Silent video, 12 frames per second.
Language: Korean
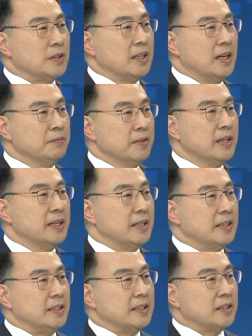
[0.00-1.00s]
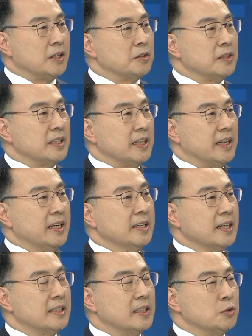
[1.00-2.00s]
함께 이 경제
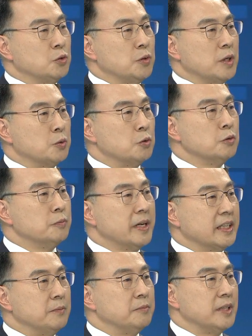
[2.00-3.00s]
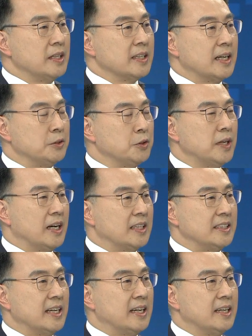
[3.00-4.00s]
가장 중요한 공급망 인프라를 갖춰
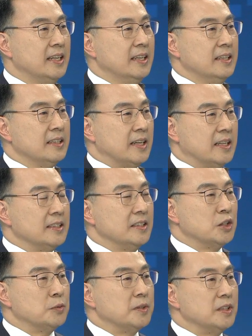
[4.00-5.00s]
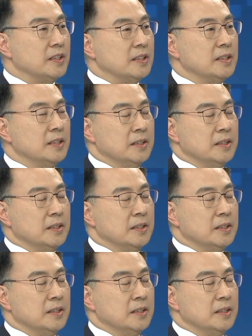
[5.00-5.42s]
나가자라는 점을